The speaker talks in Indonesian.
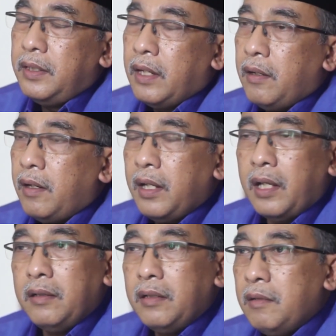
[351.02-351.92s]
yang
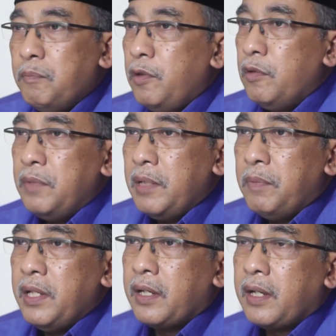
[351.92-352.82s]
oleh Allah belum
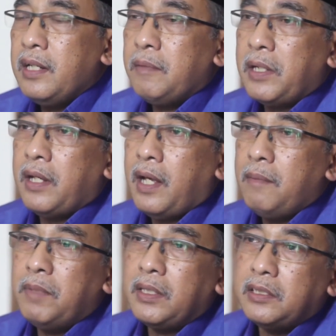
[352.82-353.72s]
diberikan kepada
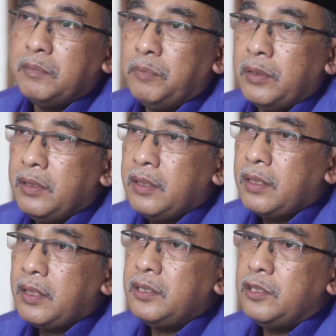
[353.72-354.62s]
hamba tersebut
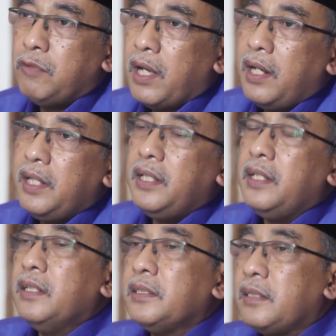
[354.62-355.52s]

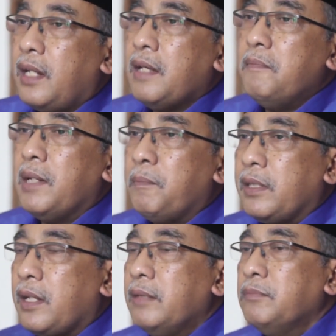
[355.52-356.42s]
kecuali setelah
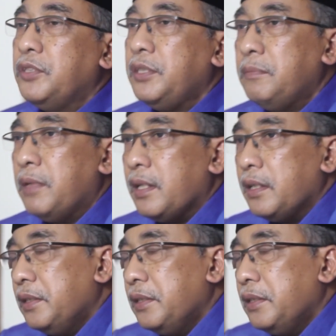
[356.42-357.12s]
mendapatkan musibah.